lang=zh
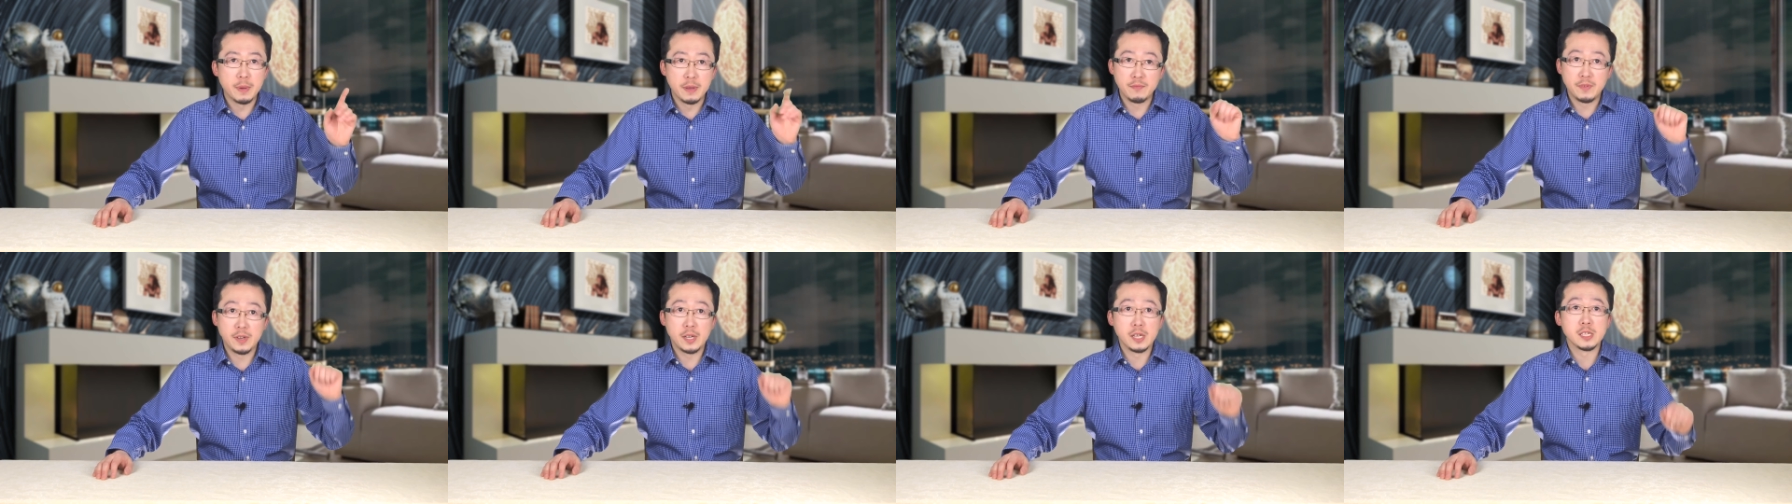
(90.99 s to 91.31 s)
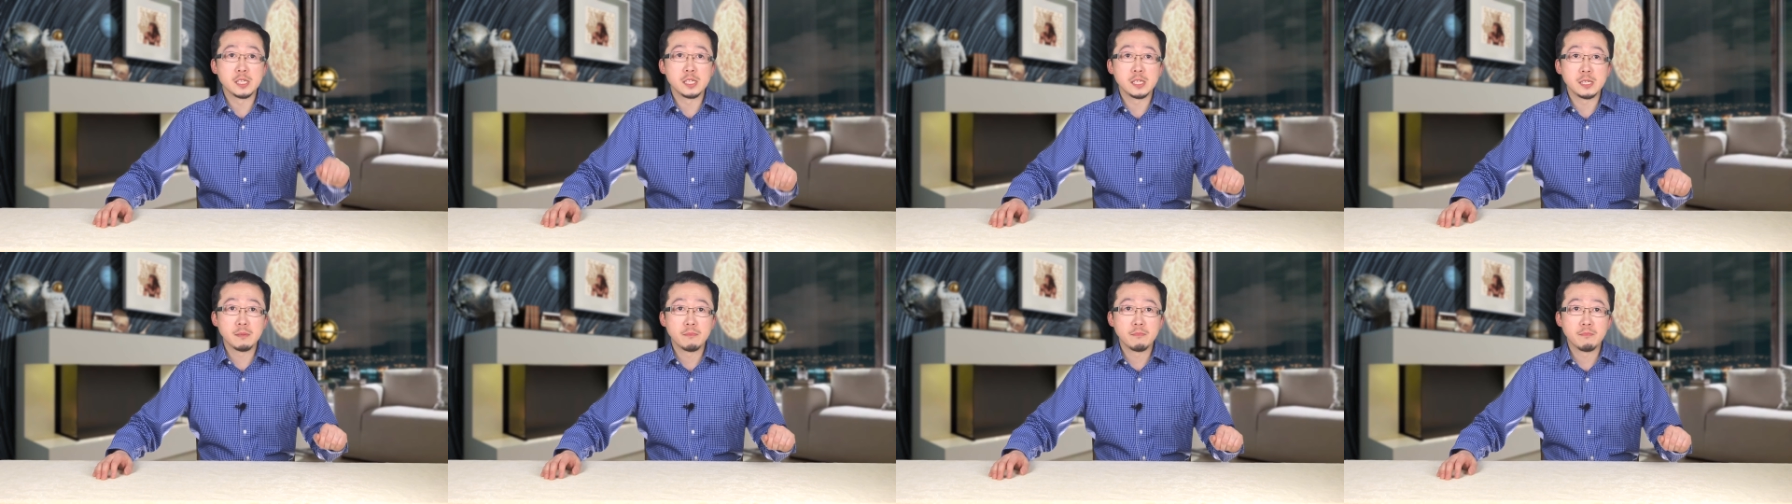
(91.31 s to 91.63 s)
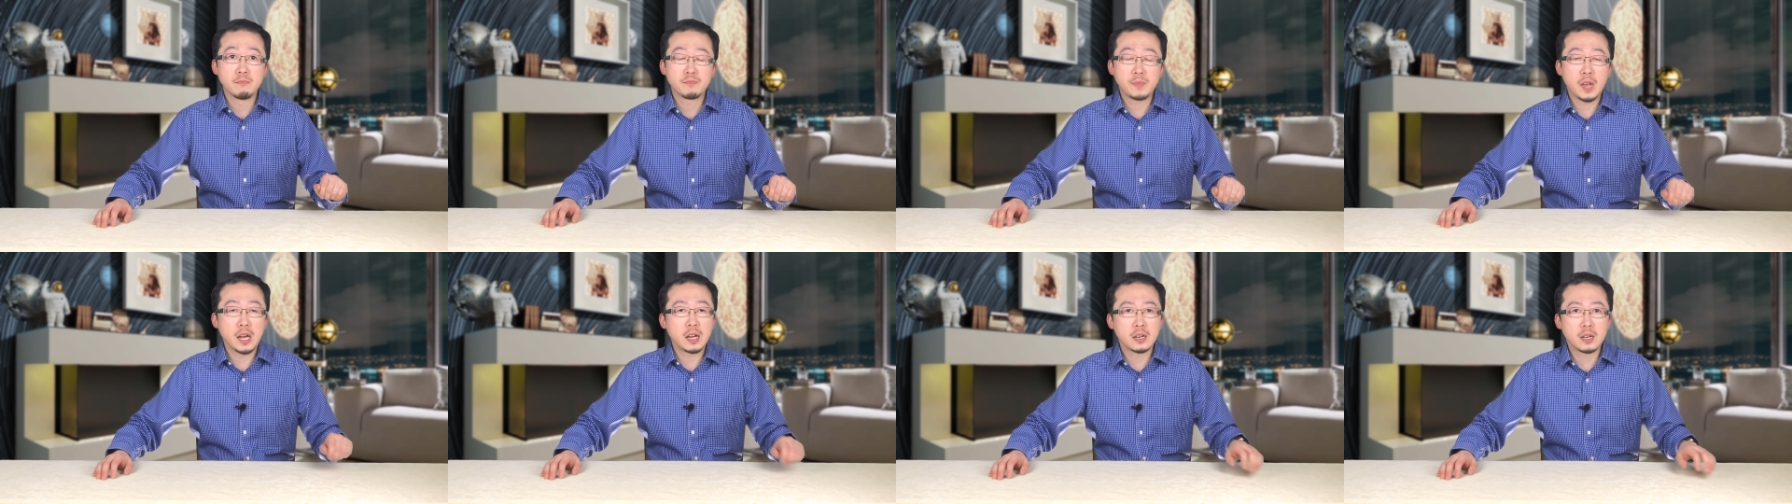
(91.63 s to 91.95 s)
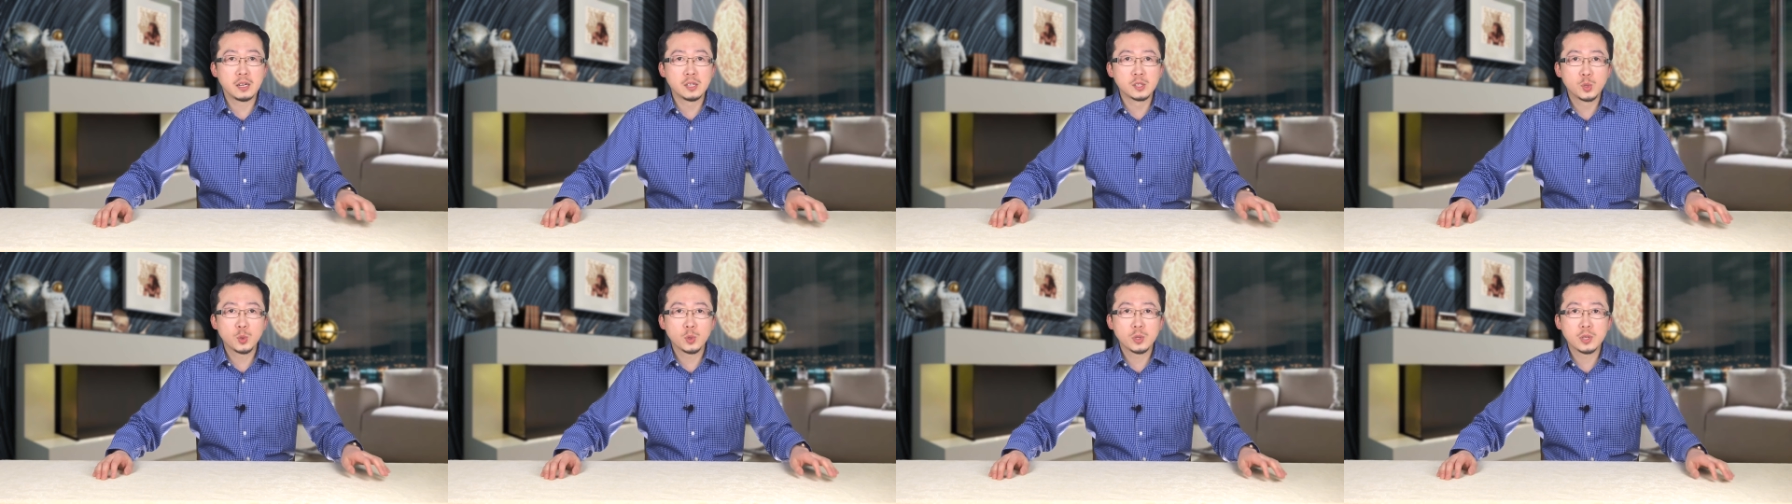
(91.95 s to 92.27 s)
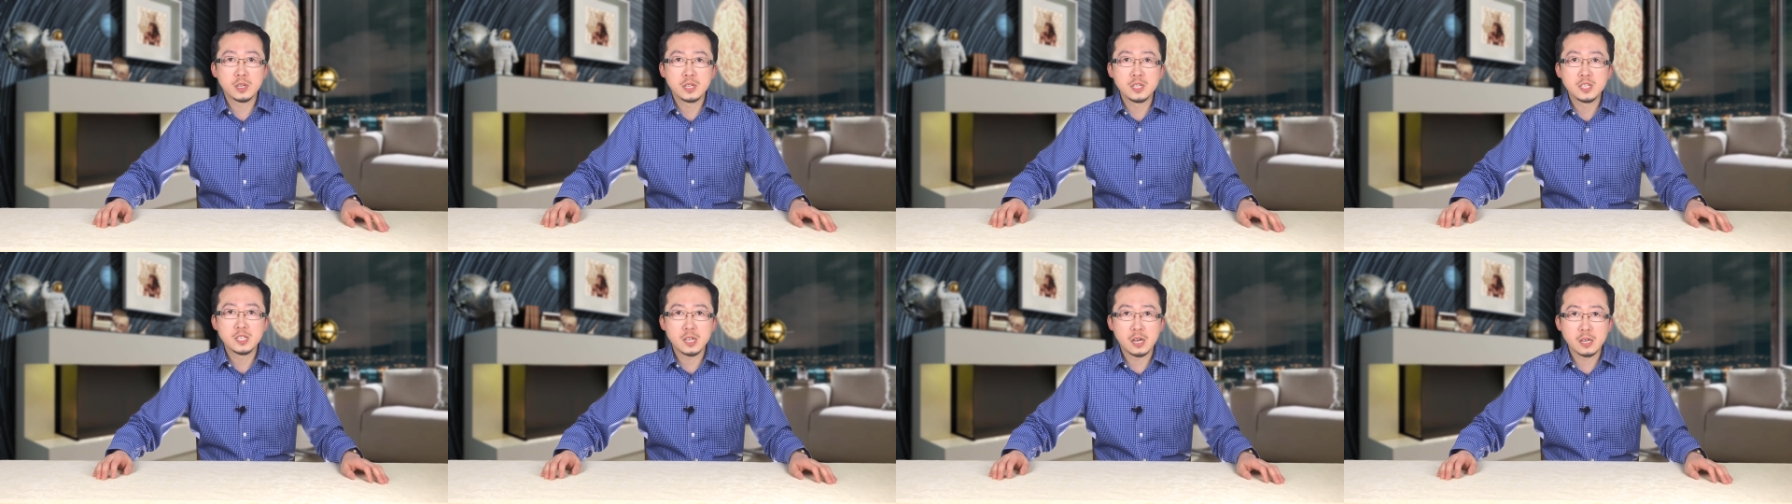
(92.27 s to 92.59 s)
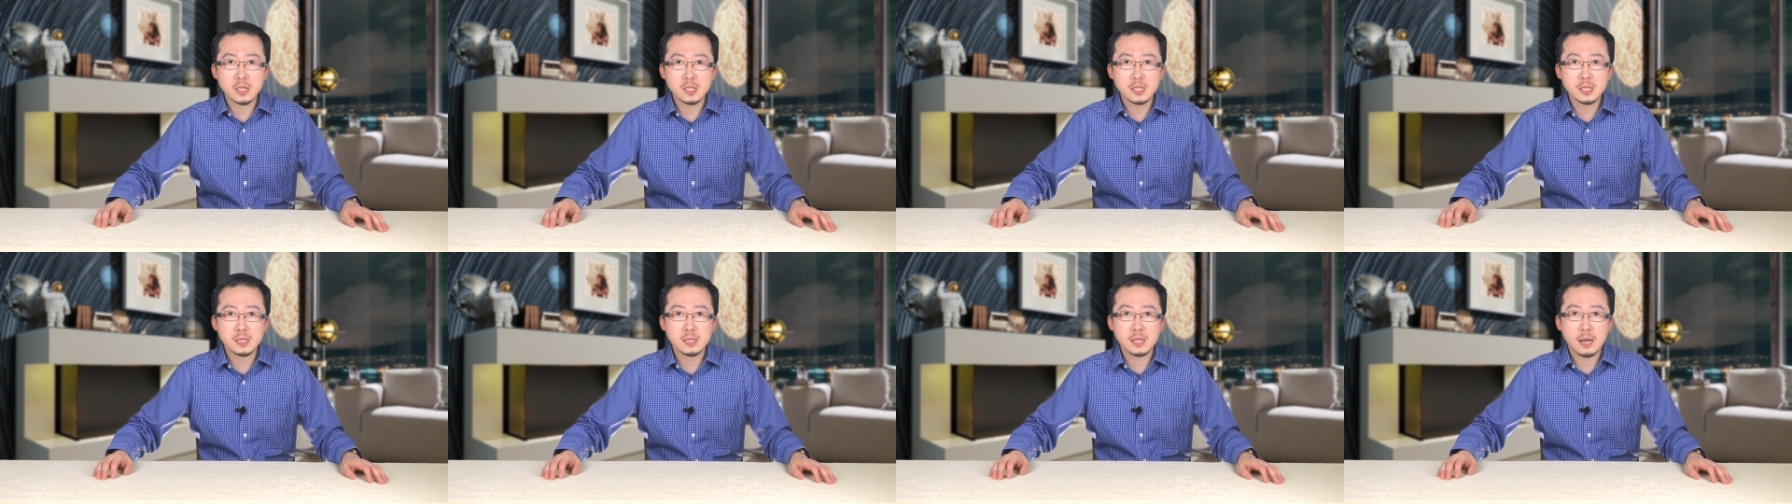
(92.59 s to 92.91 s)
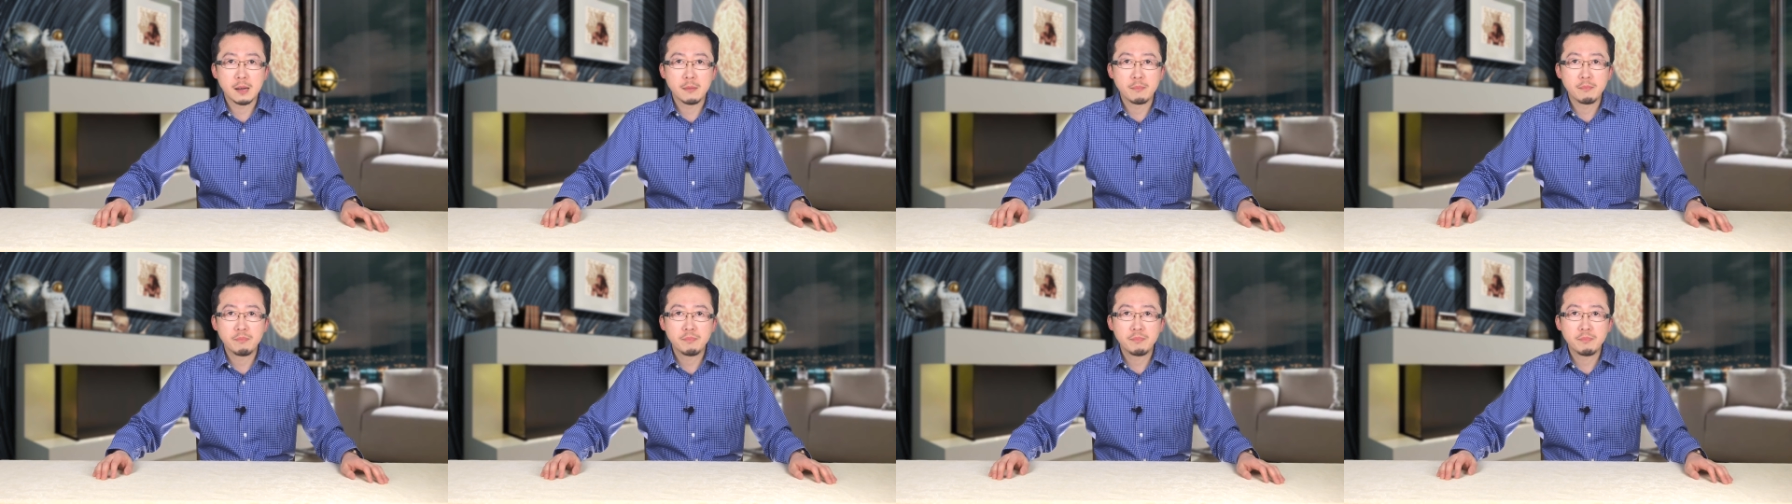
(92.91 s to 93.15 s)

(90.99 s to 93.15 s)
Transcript: 飞机，但更多的人相信呢、啊，